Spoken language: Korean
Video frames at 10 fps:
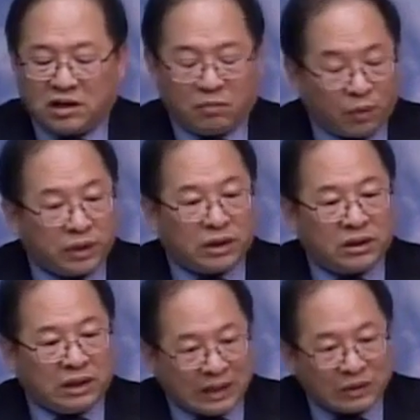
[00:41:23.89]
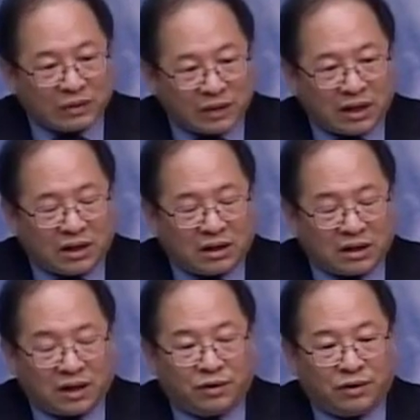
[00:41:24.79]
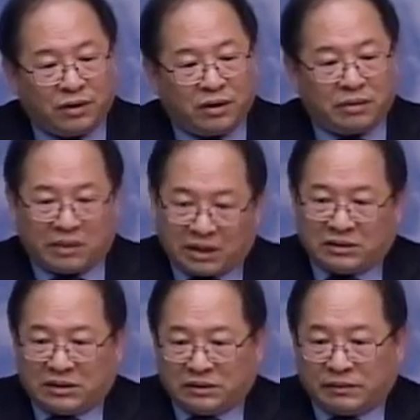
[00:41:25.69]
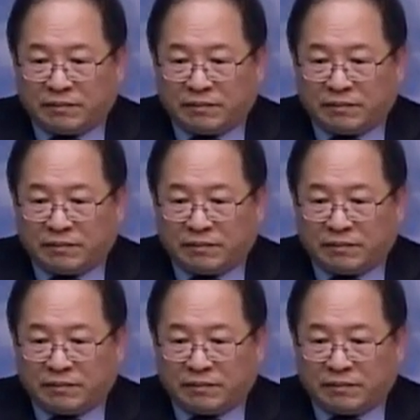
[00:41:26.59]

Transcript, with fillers: 복이 있도다라고 말한다